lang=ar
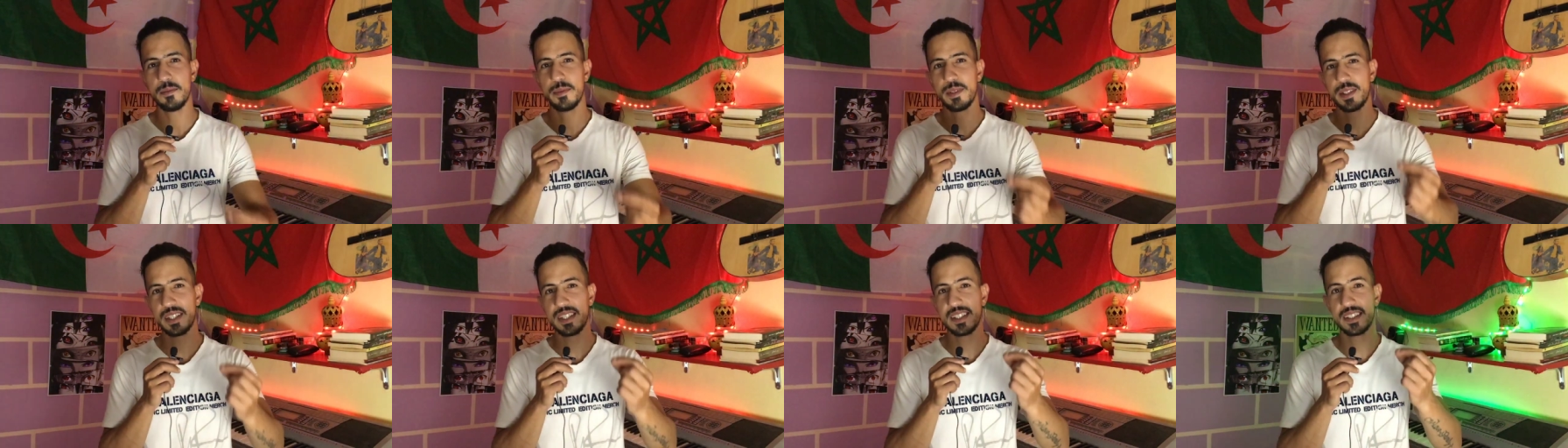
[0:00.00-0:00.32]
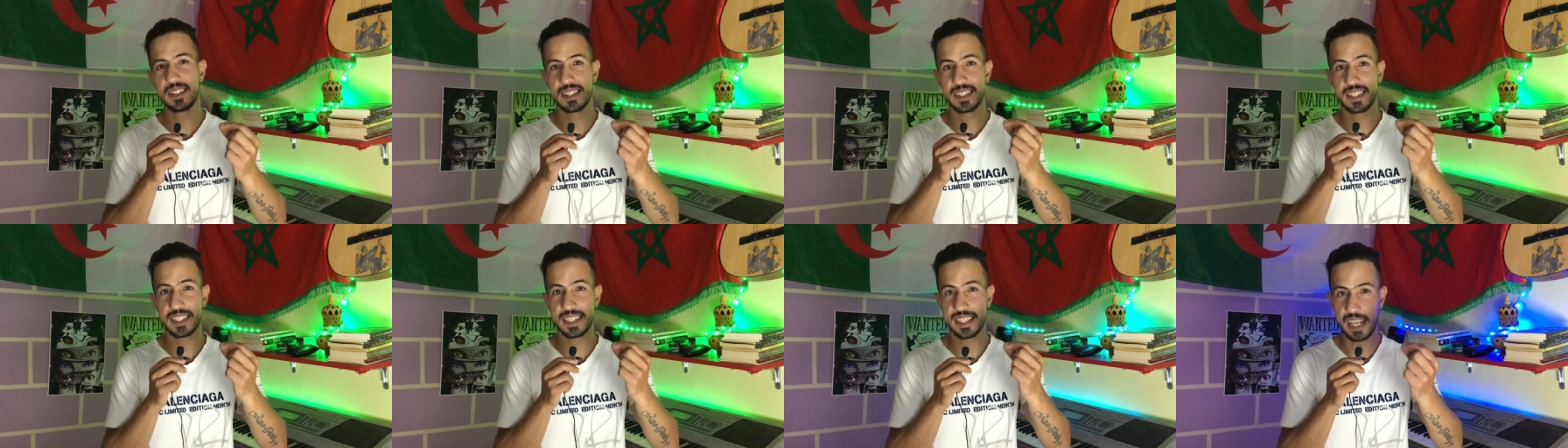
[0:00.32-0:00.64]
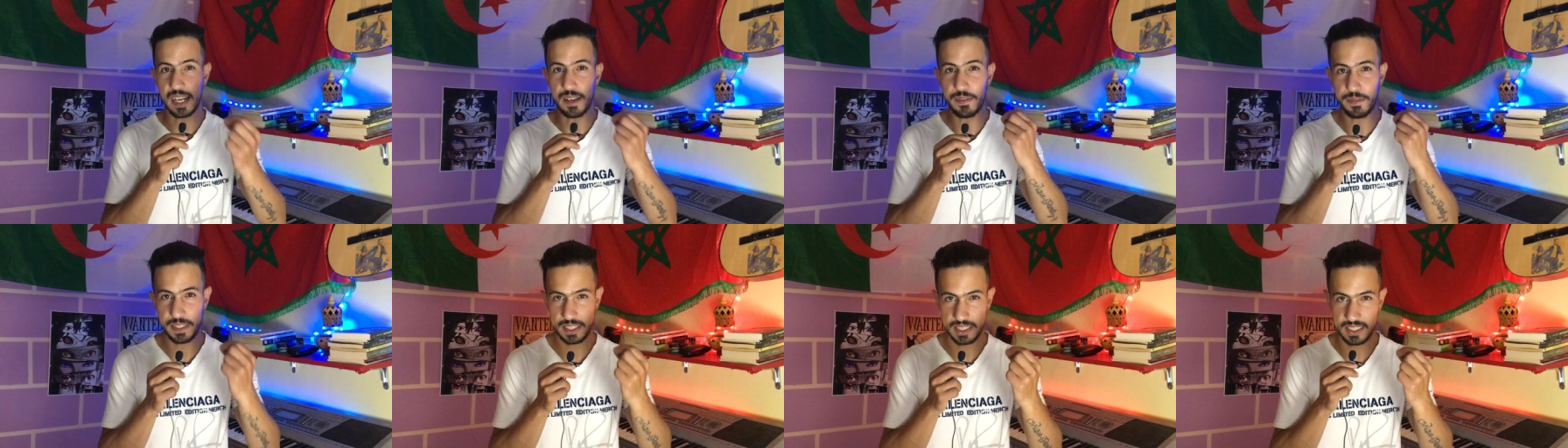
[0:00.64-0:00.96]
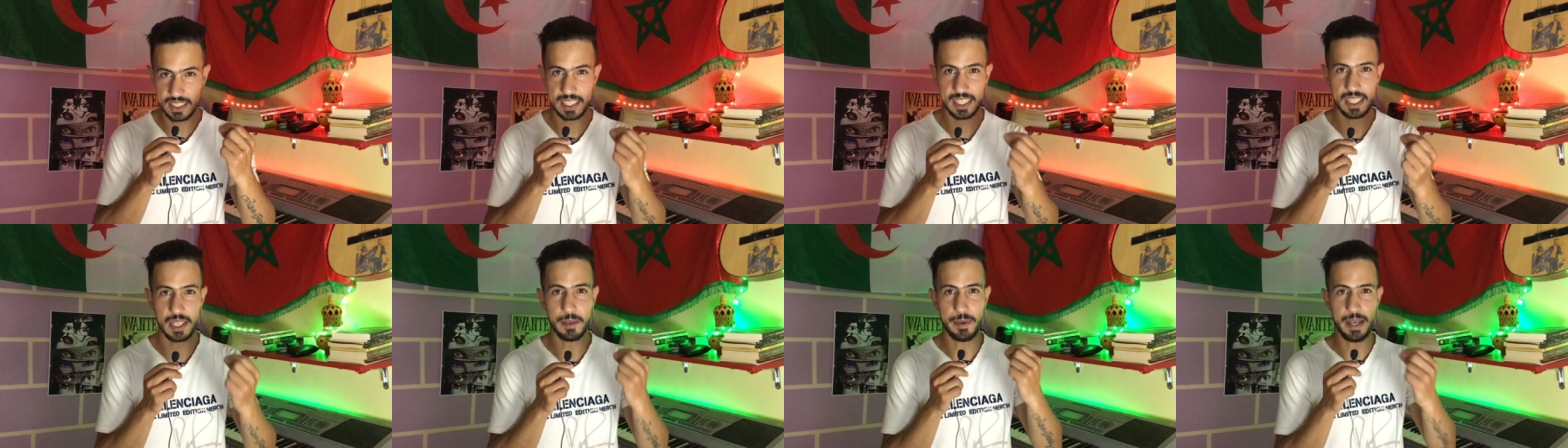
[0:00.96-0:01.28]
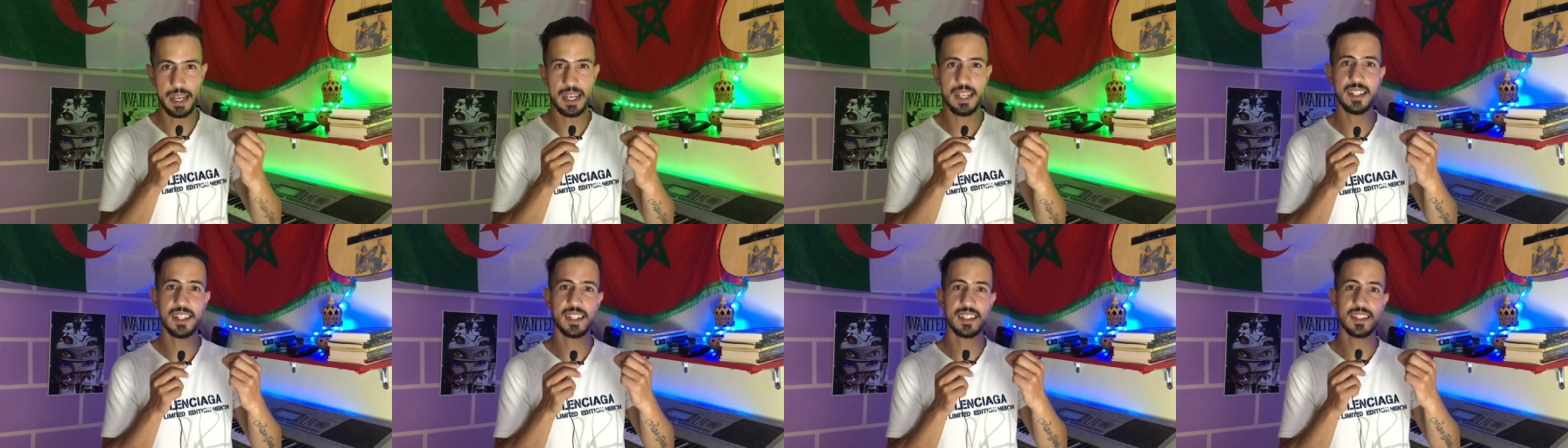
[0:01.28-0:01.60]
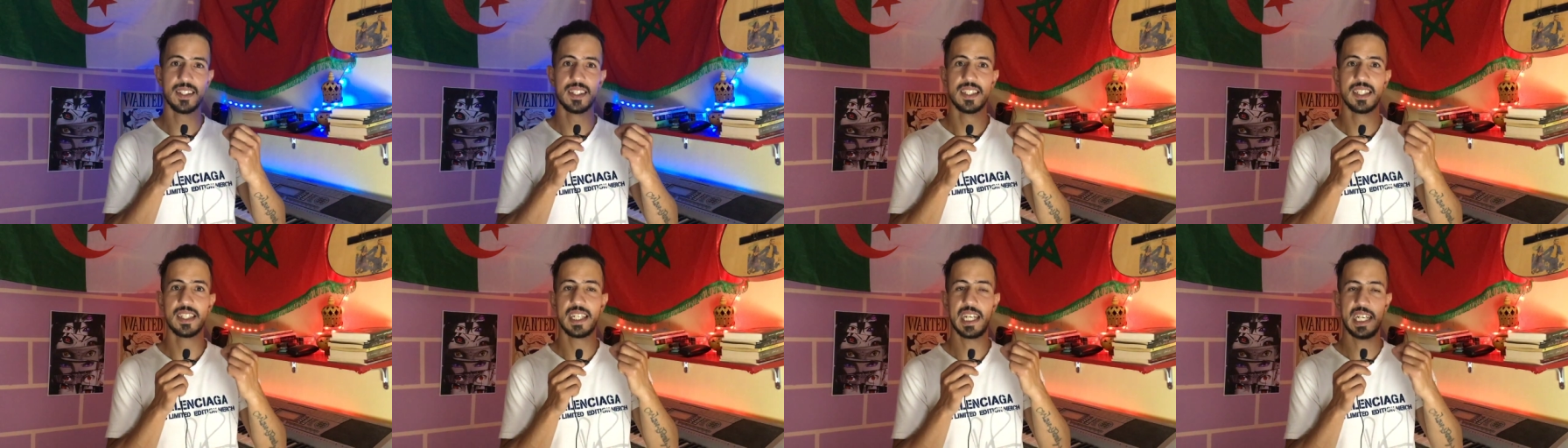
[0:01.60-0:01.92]
من ستافيز جايه معانا
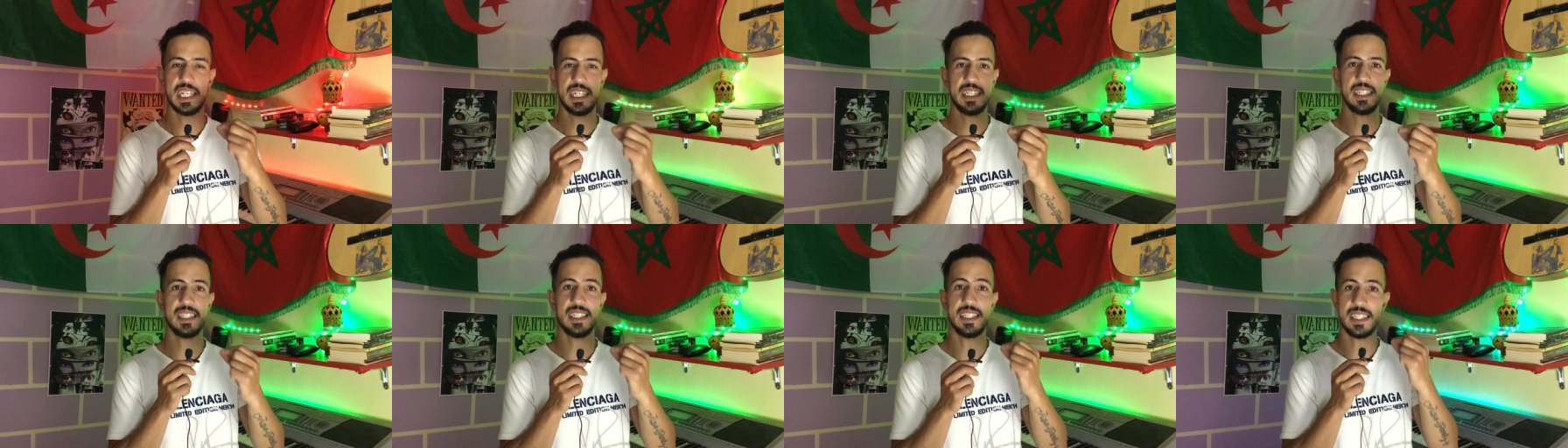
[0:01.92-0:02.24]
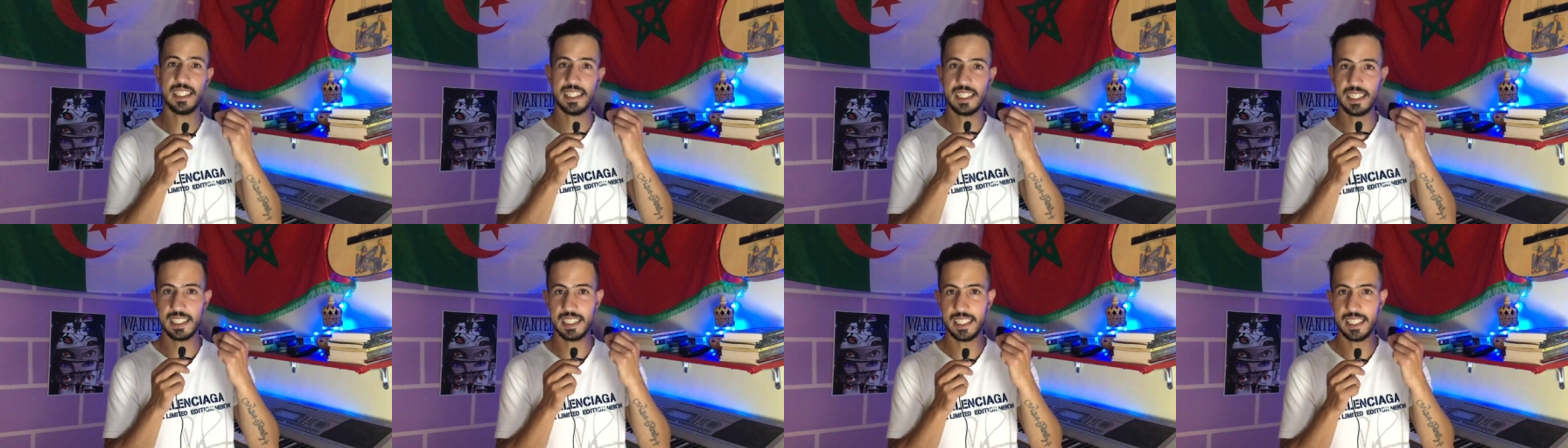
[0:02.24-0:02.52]
آه،